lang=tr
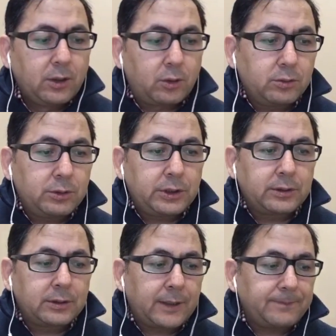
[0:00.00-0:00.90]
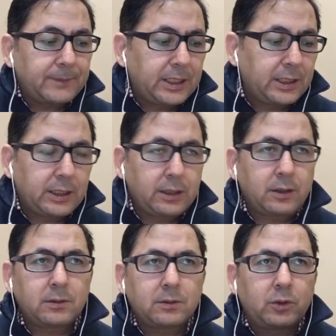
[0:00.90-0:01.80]
Onun dışında e,
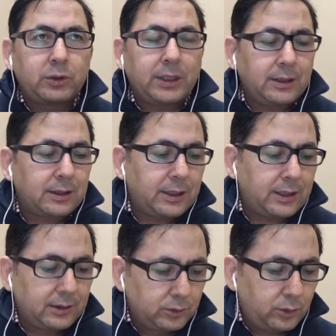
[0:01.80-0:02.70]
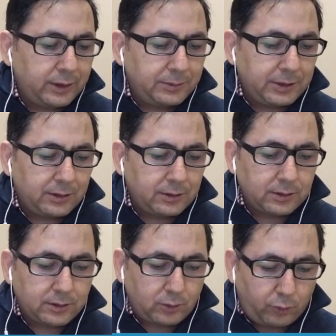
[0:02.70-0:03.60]
özellikle dönemin
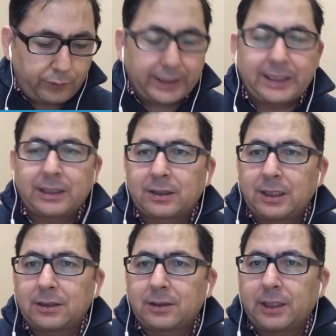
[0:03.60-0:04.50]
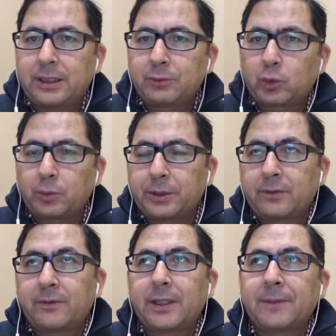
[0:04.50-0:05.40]
OFAK yetkilisi Edim
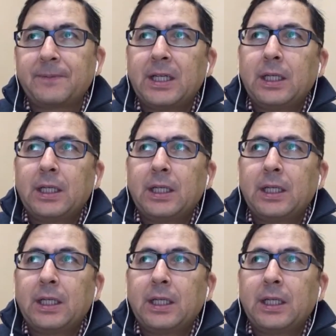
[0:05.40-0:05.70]
Zubin ve